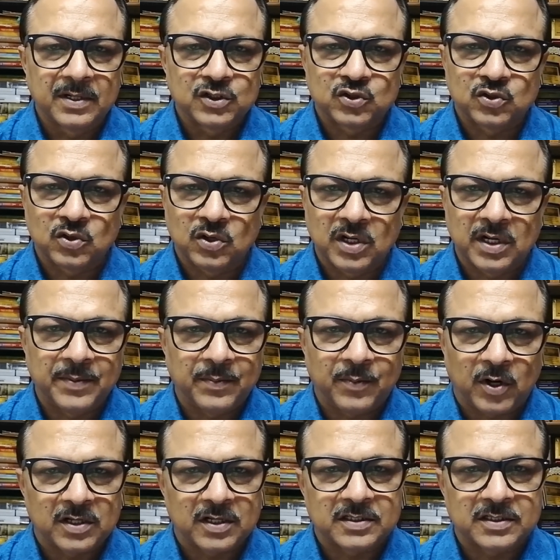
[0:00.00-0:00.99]
सुनने में
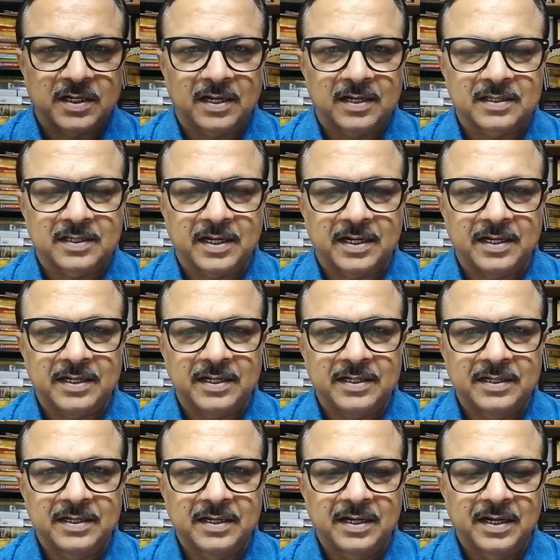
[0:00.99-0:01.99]
बहुत अच्छा लगता है
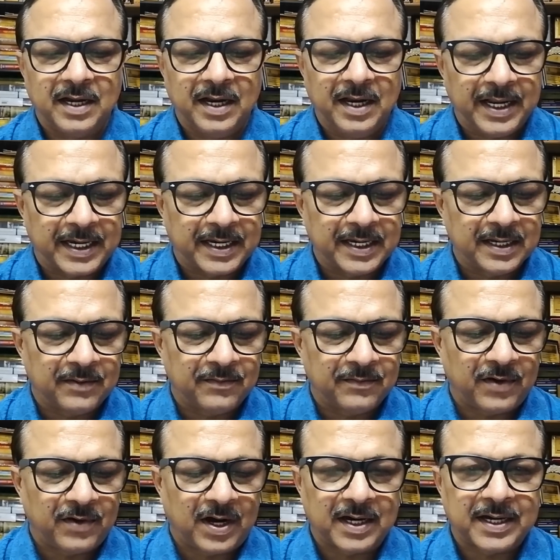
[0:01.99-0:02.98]
लेकिन अब
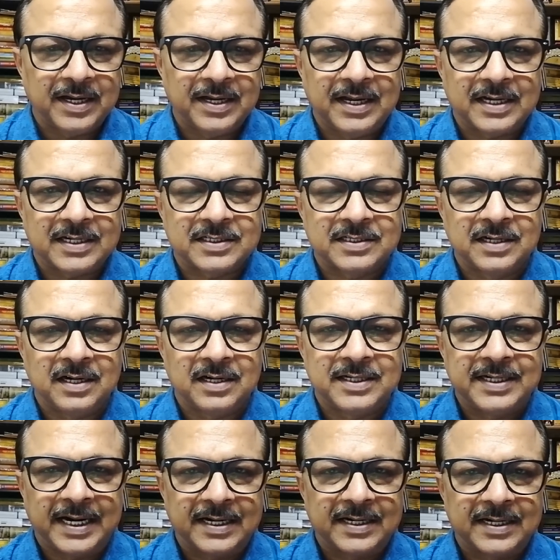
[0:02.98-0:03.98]
वहां के नेशनल
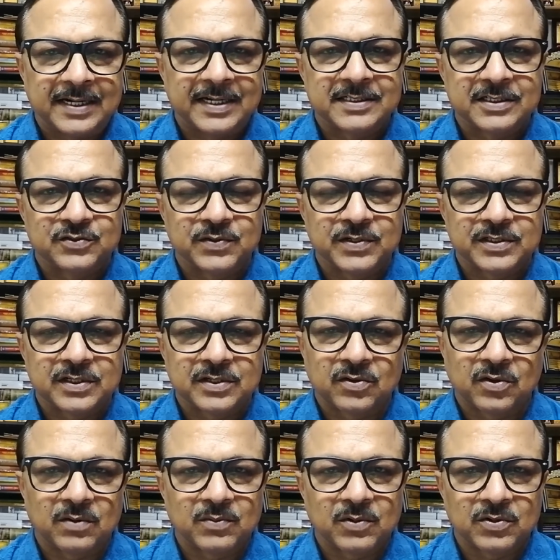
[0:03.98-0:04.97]
डेट की सिचुएशन
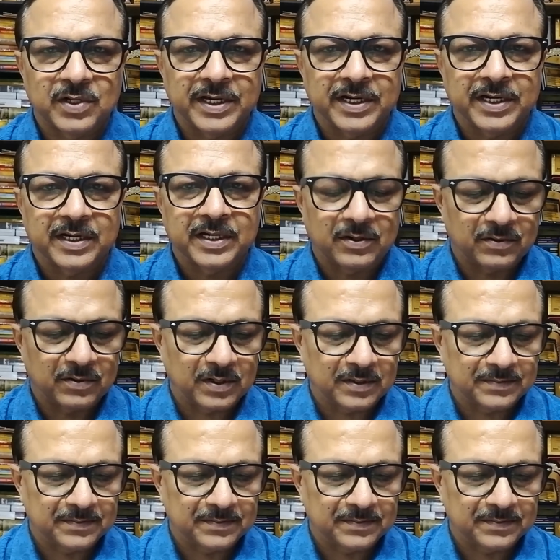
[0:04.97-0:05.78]
को हमको देखना होगा